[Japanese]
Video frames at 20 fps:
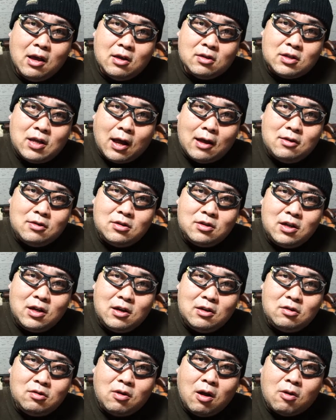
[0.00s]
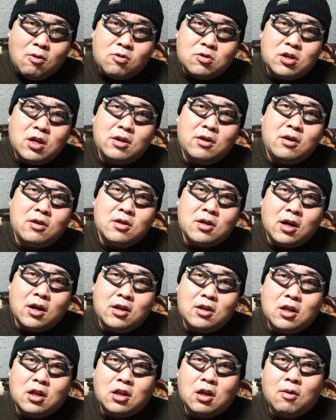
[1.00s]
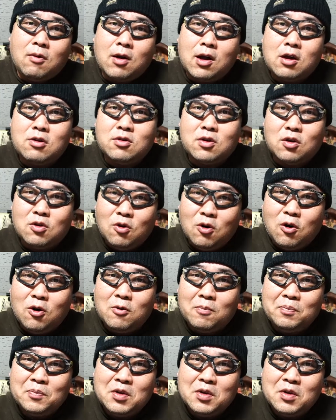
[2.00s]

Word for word: 3000円とか5000円引かれるんだったらわかるけど、